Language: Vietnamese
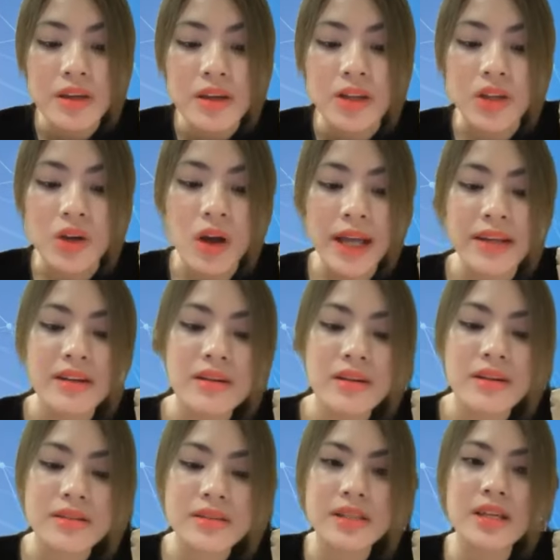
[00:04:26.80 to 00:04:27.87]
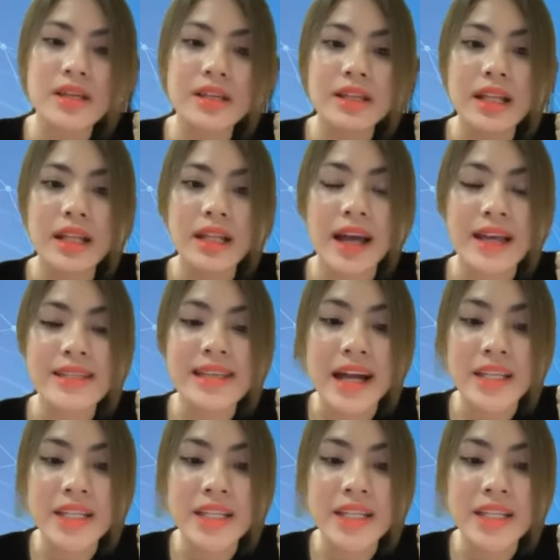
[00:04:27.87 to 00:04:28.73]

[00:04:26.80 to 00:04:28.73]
Nó có ảnh hưởng gì đến cái giá